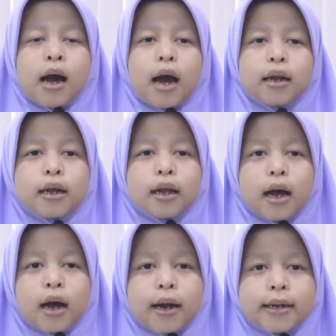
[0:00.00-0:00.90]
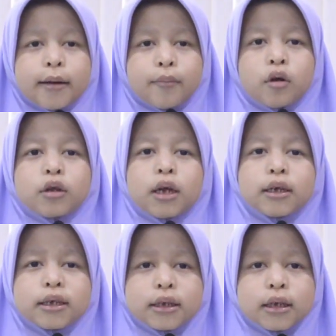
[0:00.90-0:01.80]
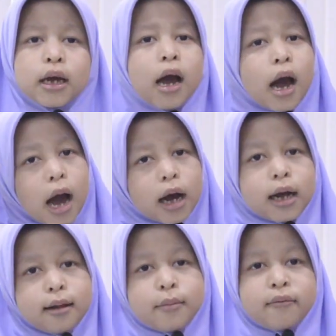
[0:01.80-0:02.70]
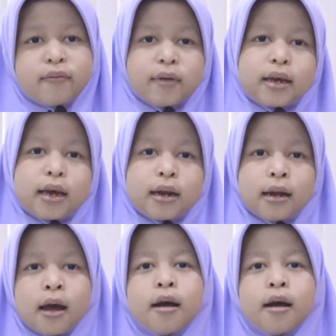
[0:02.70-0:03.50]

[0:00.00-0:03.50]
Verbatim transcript: adalah karena potensi akal berpikir,